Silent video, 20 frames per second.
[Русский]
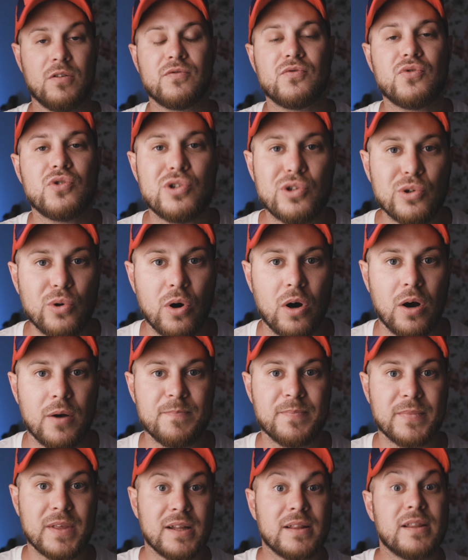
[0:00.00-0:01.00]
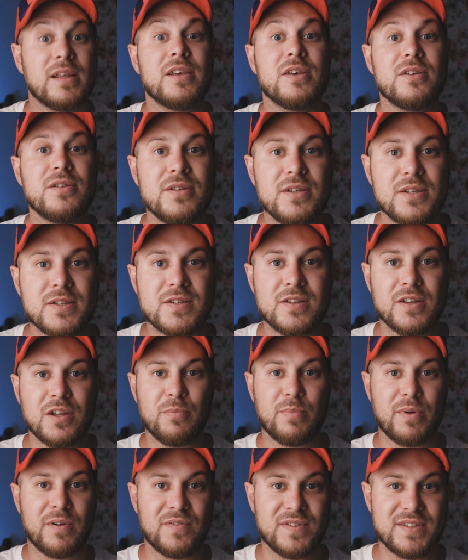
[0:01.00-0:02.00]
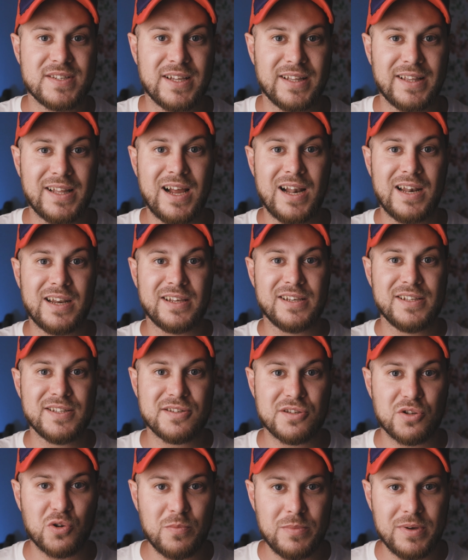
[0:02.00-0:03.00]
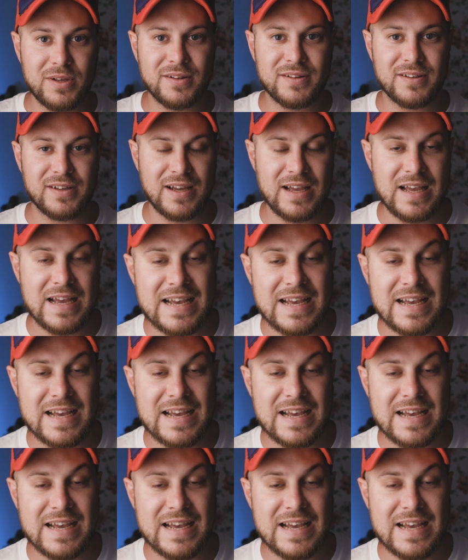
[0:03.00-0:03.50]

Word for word: Все, это единственный профессиональный инструмент,